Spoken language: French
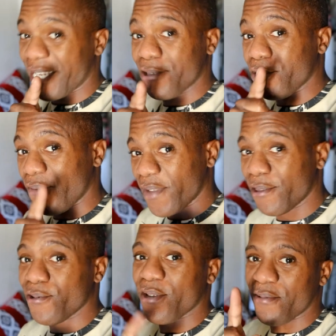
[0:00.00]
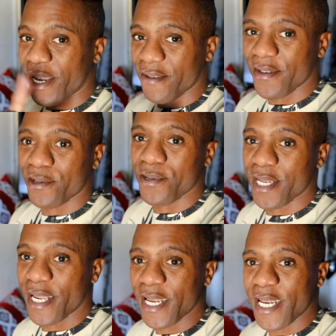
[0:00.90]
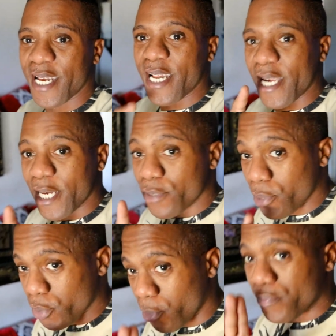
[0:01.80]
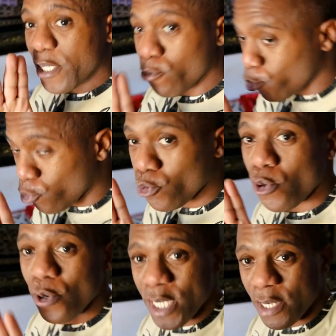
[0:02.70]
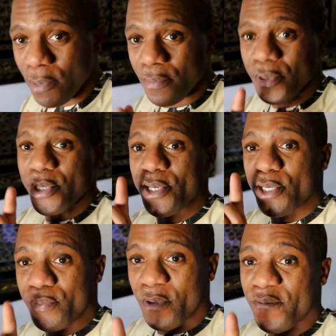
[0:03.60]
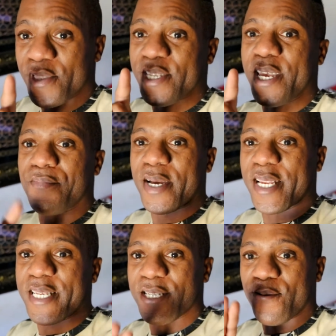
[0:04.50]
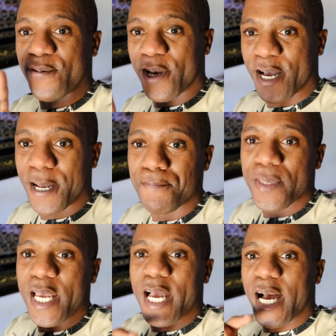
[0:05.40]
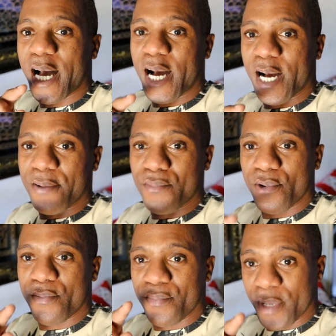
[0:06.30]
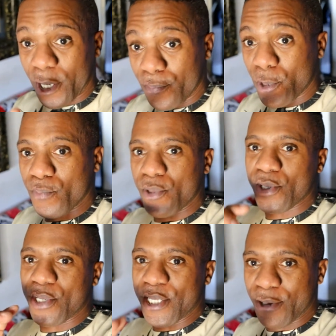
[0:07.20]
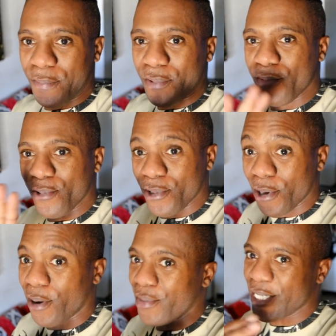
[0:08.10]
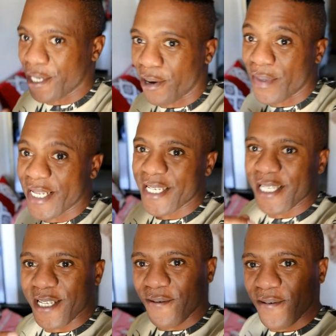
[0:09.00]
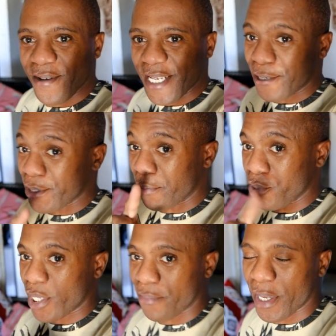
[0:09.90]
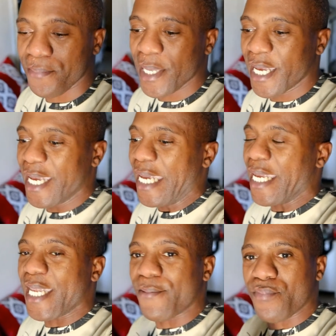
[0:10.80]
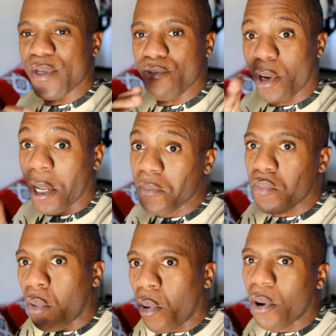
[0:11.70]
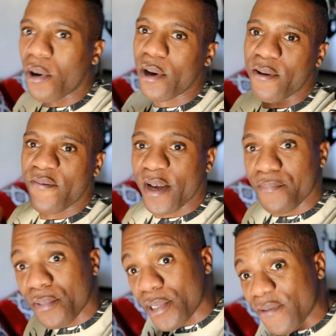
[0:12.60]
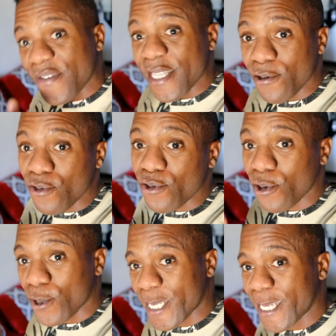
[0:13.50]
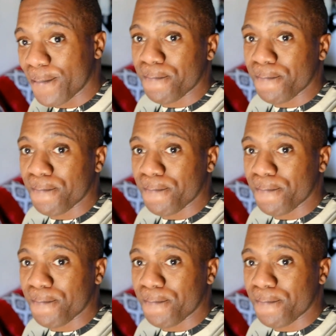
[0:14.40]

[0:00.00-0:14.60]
d'autres vidéos qui vont arriver tranquillement. Là, je mange mon petit couscous tranquillement parce que je profite qu'il n'y a pas les enfants à, mon meilleur pote parce qu'ils sont un peu brouillants. Bah, c'est normal, c'est des enfants et on s'amuse très bien. Et puis voilà, pour euh, faire une petite vidéo tranquille.